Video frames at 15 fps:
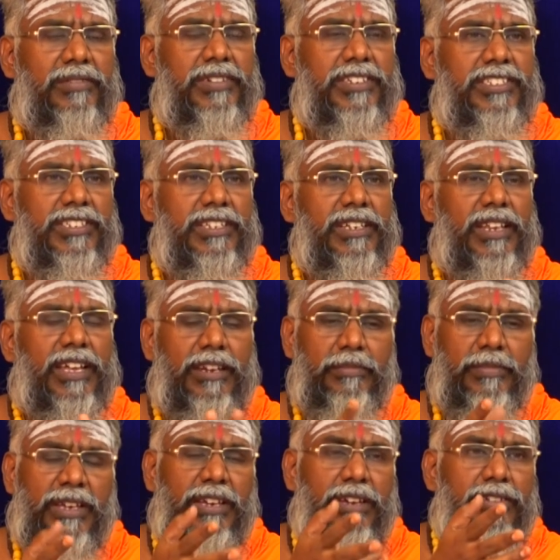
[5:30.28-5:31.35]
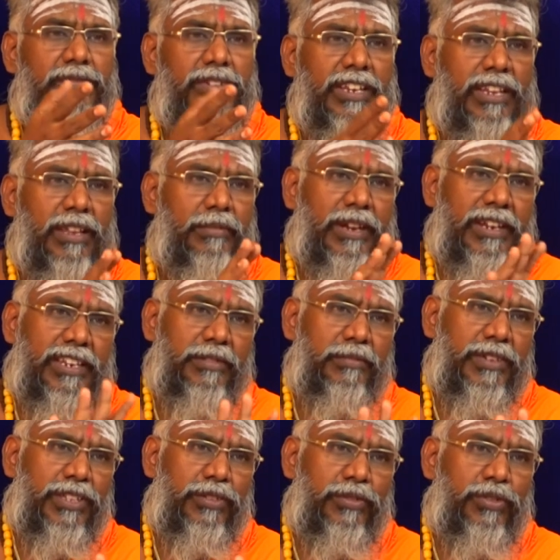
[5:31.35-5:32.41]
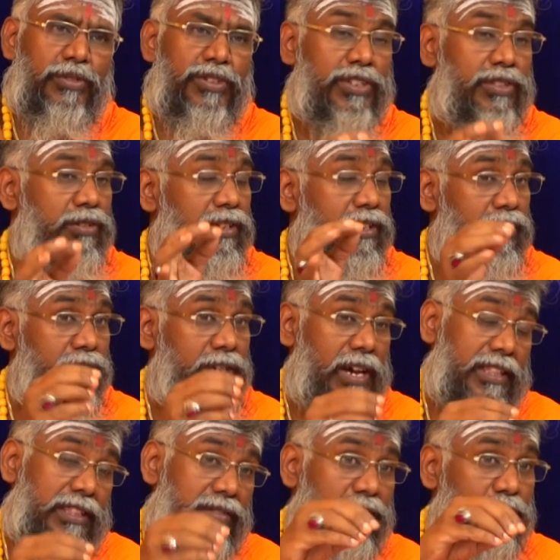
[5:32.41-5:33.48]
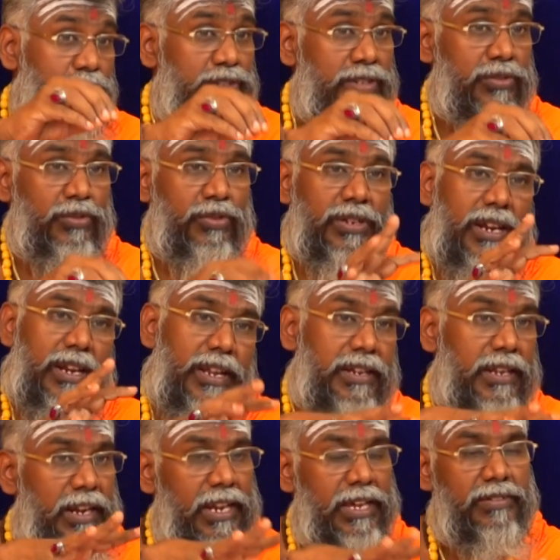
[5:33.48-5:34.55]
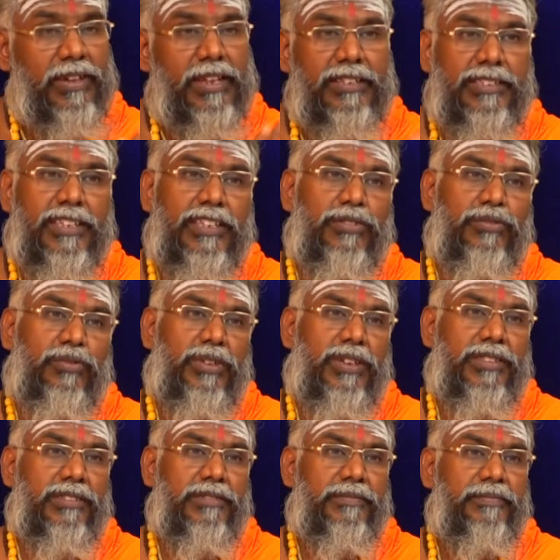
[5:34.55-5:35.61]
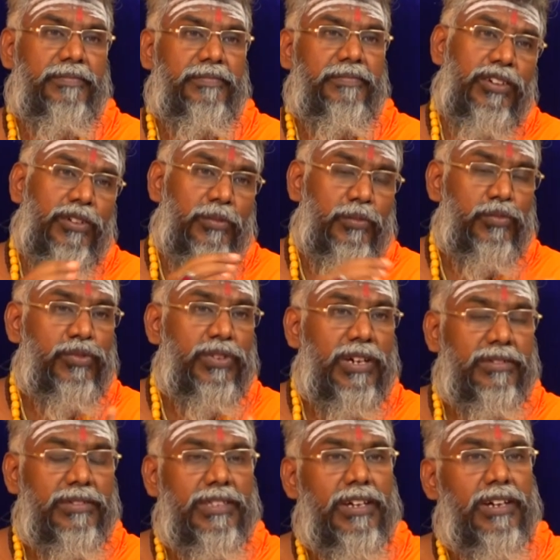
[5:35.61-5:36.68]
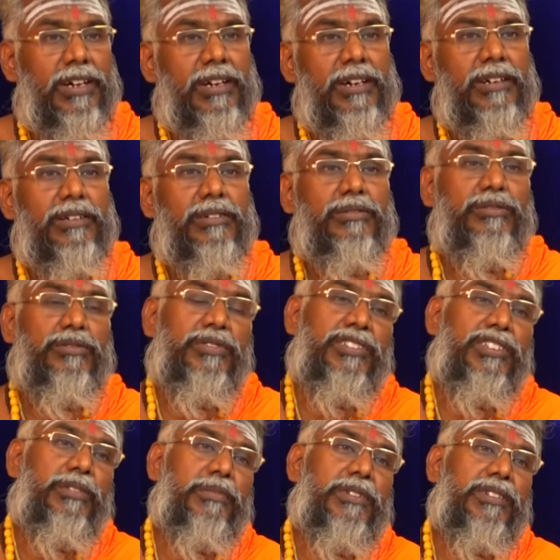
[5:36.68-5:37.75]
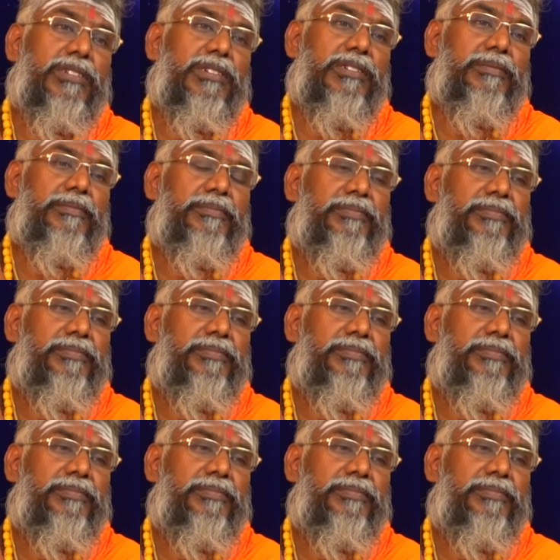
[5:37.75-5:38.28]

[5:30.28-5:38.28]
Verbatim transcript: வச்சிட்டிங்கனாலுமே வீட்டில் மன நிம்மதி வரும் இது இது அதை விட கொஞ்சம் இன்னும் நல்லா நல்லா வேலை செய்யக்கூடியது மூணாவதாக ஒரு விஷயம் இருக்குது